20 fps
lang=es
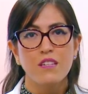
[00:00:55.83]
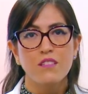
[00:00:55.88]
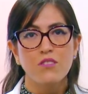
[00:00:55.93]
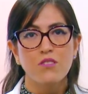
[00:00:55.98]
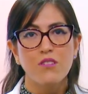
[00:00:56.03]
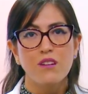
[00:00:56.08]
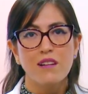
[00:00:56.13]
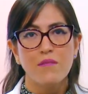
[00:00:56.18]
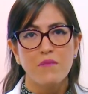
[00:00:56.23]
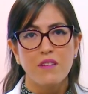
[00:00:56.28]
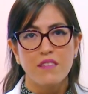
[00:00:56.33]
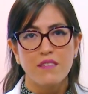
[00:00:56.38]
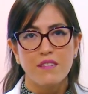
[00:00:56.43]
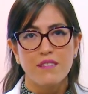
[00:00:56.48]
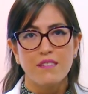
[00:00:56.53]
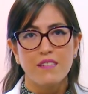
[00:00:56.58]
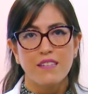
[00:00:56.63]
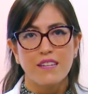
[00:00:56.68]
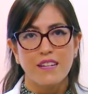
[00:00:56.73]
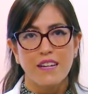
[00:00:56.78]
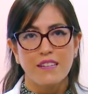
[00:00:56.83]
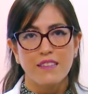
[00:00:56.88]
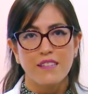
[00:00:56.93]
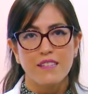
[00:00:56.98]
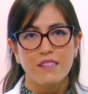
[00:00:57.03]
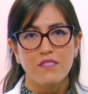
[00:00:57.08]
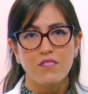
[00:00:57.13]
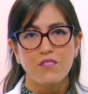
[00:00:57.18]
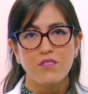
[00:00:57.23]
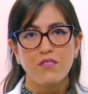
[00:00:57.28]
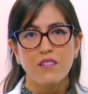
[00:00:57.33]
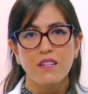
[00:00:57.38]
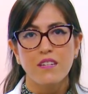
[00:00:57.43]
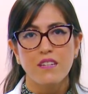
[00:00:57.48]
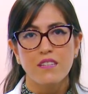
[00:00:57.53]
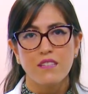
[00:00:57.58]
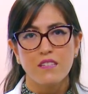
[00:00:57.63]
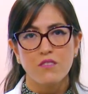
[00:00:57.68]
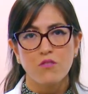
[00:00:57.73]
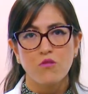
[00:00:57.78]
Solamente se dará atención a
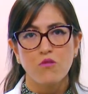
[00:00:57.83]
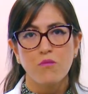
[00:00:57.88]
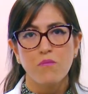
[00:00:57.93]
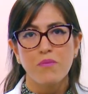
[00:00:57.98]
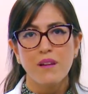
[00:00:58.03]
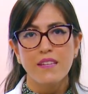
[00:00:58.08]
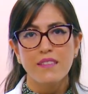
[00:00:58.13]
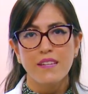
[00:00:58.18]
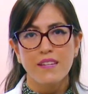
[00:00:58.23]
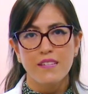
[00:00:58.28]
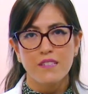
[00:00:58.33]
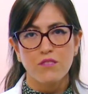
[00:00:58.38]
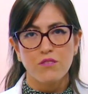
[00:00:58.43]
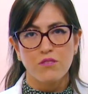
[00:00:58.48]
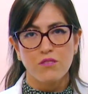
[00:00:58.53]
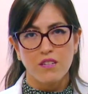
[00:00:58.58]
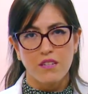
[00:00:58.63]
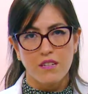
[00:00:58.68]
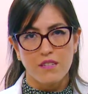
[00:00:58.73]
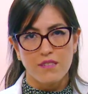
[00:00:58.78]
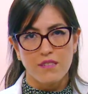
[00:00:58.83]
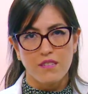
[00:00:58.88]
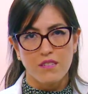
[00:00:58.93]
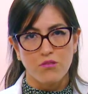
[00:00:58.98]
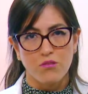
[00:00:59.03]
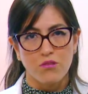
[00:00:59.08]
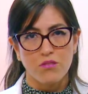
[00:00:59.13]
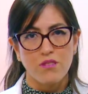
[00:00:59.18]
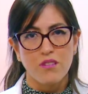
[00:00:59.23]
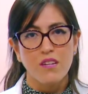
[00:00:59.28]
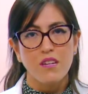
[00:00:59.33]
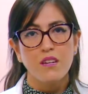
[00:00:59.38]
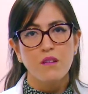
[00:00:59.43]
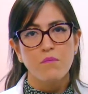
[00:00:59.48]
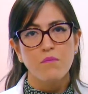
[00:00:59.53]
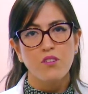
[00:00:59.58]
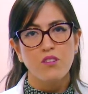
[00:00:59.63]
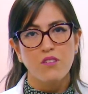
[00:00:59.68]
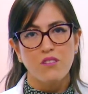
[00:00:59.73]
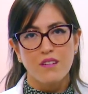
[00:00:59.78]
quienes cumplan estos requisitos,
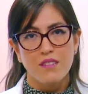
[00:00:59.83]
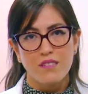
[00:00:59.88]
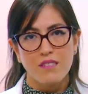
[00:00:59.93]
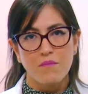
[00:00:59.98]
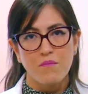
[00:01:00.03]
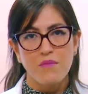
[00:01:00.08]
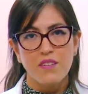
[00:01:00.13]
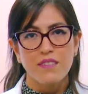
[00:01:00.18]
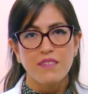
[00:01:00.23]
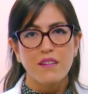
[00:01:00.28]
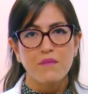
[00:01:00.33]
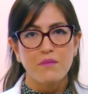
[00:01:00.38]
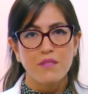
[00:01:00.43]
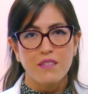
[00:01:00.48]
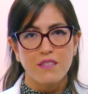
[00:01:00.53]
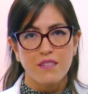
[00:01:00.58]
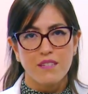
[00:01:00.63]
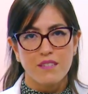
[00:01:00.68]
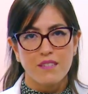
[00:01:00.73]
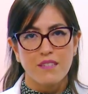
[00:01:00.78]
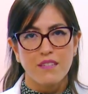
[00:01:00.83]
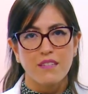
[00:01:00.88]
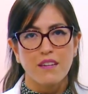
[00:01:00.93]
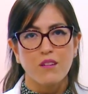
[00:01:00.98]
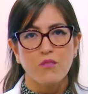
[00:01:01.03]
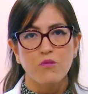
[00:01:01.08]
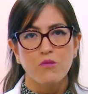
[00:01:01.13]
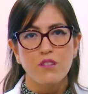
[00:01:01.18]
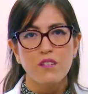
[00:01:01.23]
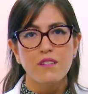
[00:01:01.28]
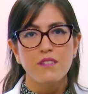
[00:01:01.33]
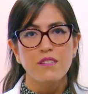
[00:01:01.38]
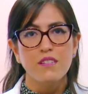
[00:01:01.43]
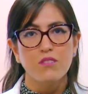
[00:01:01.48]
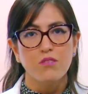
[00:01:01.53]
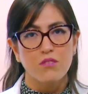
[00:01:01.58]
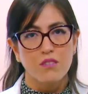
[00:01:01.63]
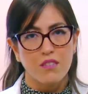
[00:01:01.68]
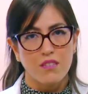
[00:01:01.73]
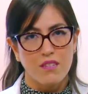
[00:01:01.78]
por lo que se invita a abstenerse de acudir si
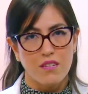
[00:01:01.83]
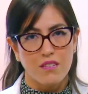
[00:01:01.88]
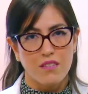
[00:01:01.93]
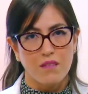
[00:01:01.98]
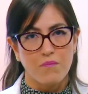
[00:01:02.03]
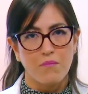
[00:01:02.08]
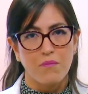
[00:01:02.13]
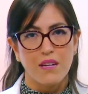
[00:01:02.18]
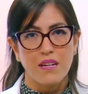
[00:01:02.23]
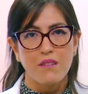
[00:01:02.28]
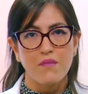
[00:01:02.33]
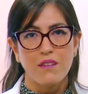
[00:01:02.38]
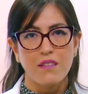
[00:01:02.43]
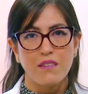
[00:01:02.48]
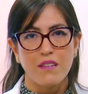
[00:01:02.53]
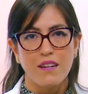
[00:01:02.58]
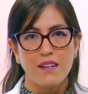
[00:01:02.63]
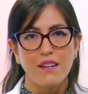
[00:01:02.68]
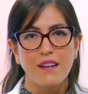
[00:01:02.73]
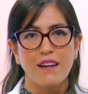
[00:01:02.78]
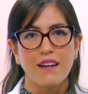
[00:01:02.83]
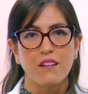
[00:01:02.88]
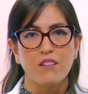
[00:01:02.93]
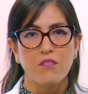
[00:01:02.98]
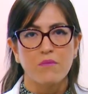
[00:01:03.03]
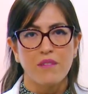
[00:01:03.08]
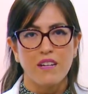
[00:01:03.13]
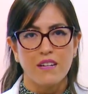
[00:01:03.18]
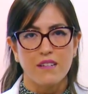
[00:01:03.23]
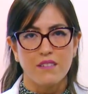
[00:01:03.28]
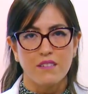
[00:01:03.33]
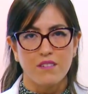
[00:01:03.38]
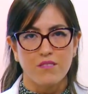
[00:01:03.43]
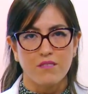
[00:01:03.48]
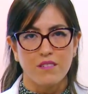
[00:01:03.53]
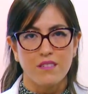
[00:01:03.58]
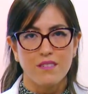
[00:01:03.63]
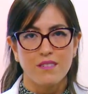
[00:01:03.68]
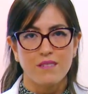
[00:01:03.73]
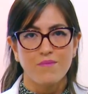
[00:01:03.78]
no se tienen para evitar
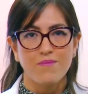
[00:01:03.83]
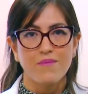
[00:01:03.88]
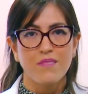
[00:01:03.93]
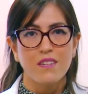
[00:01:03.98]
aglomeraciones.